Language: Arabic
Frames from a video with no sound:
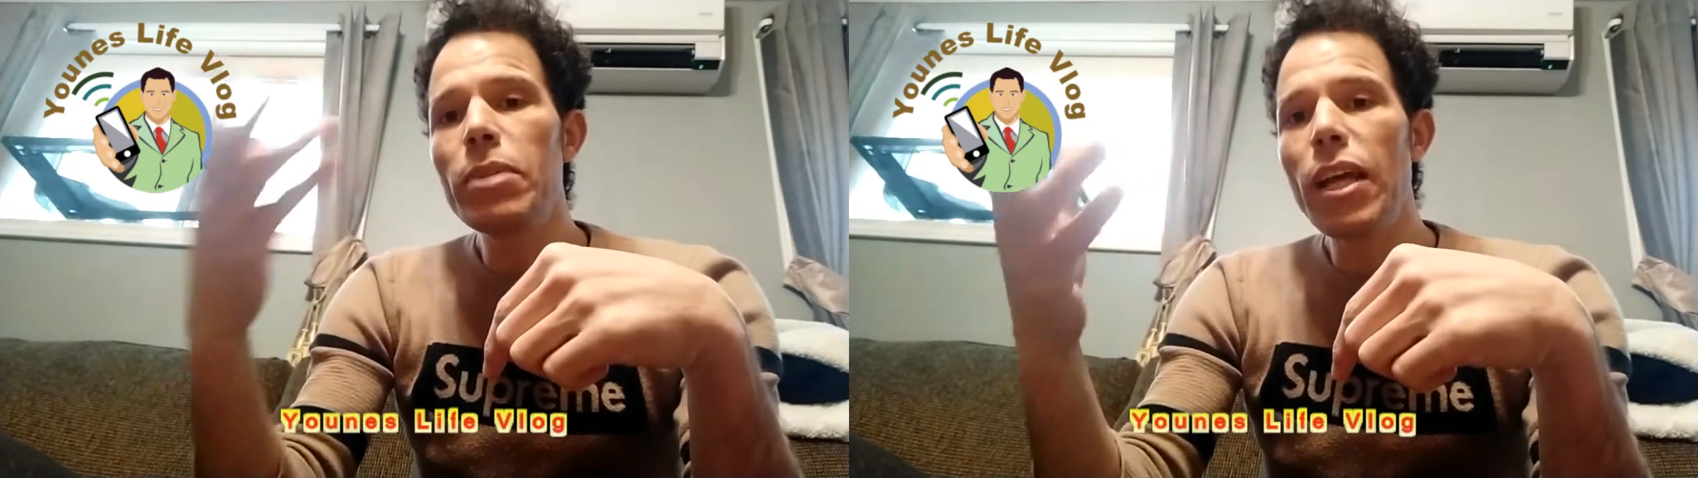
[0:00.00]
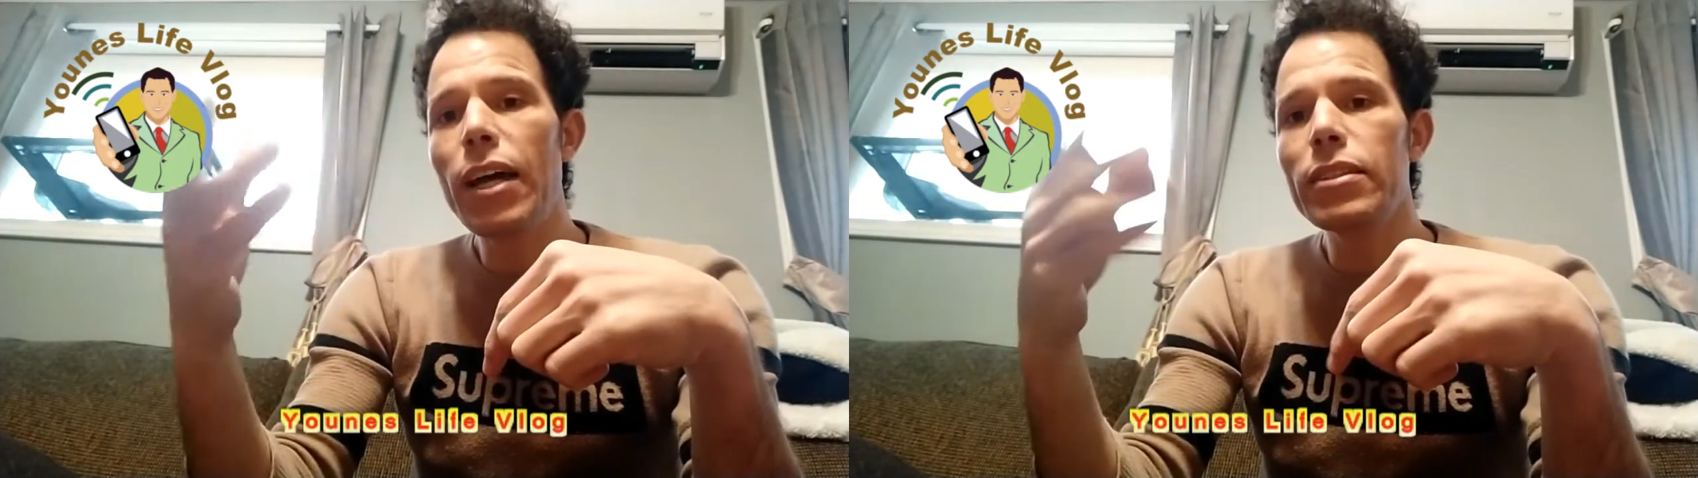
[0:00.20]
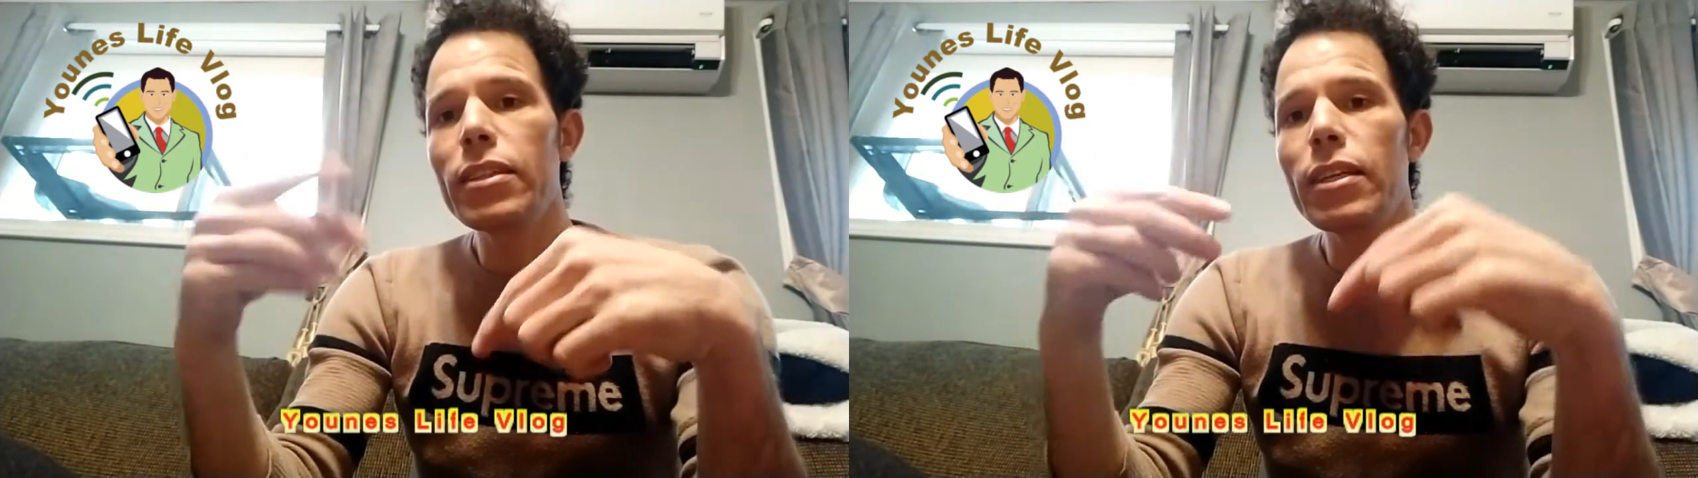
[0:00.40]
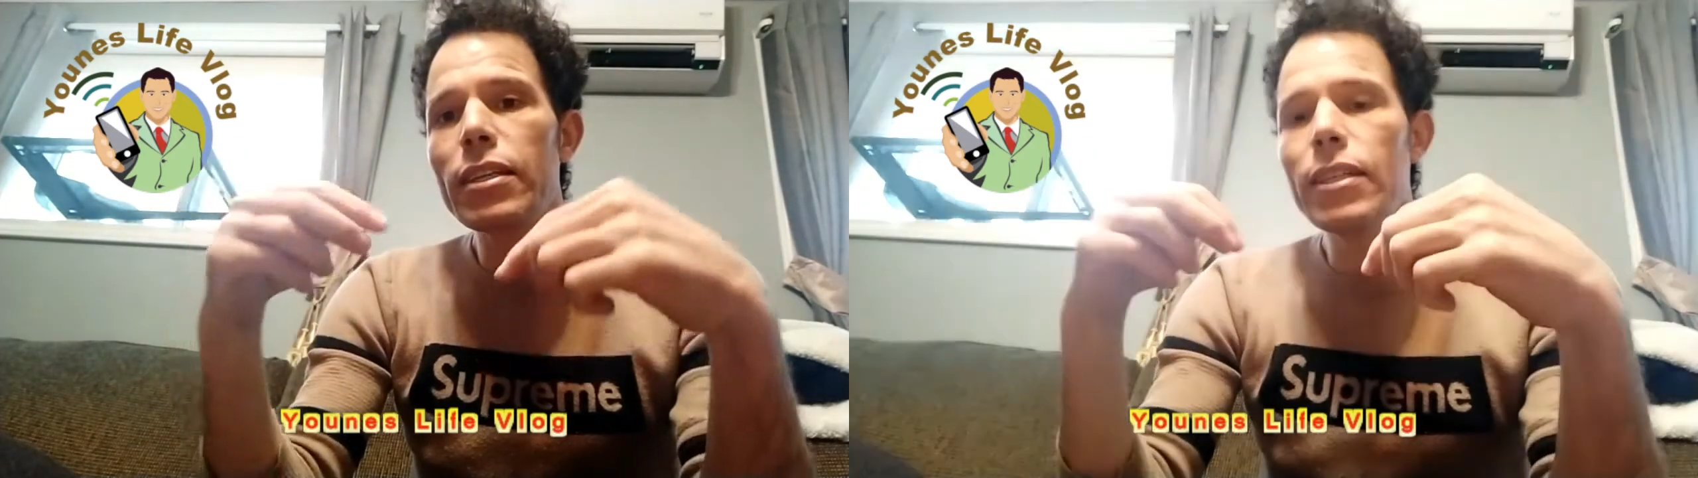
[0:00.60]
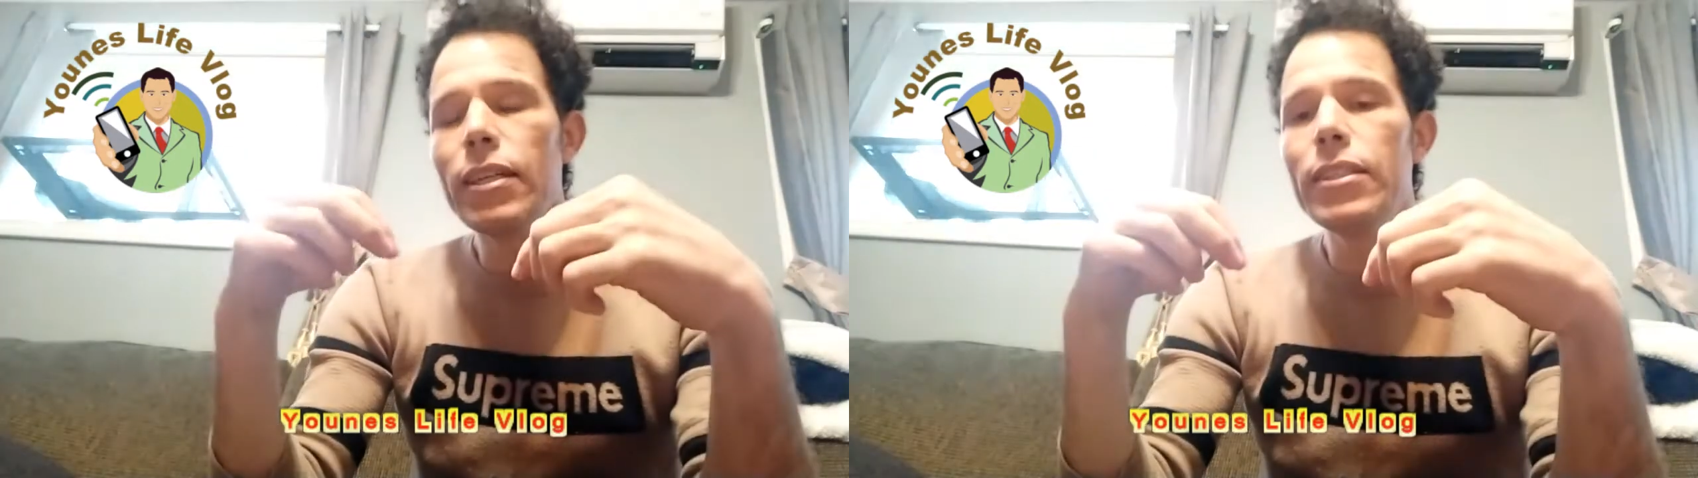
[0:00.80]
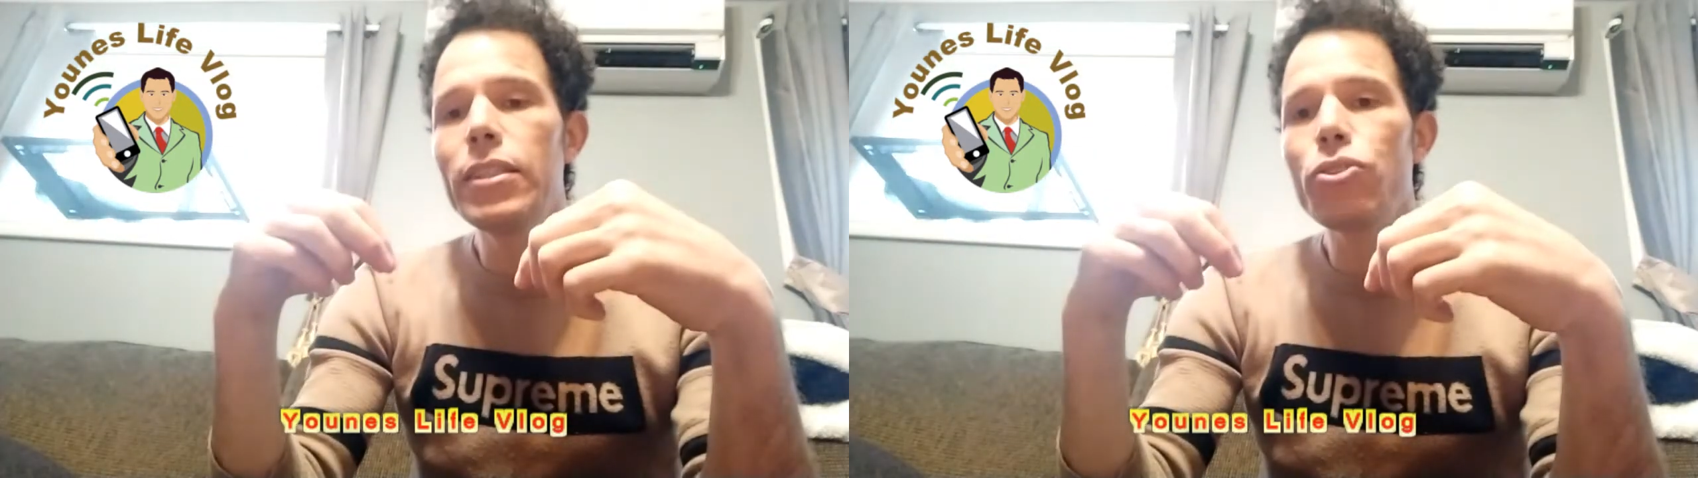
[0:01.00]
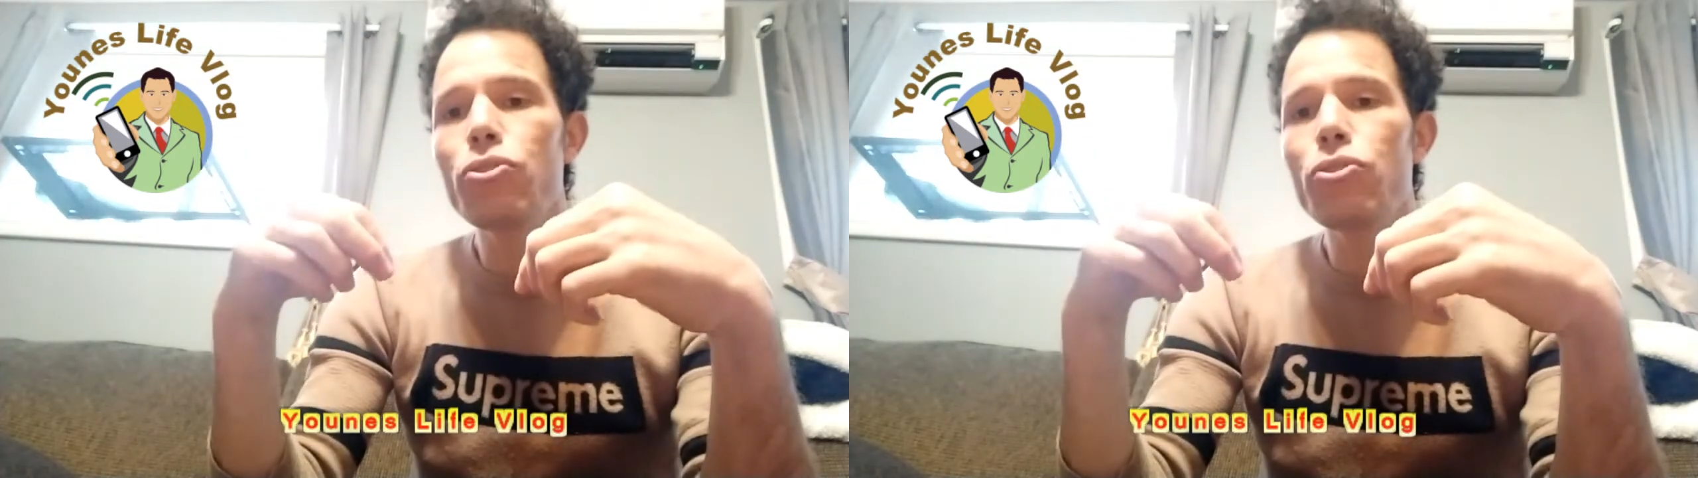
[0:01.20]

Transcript: الملحه ديالك يعني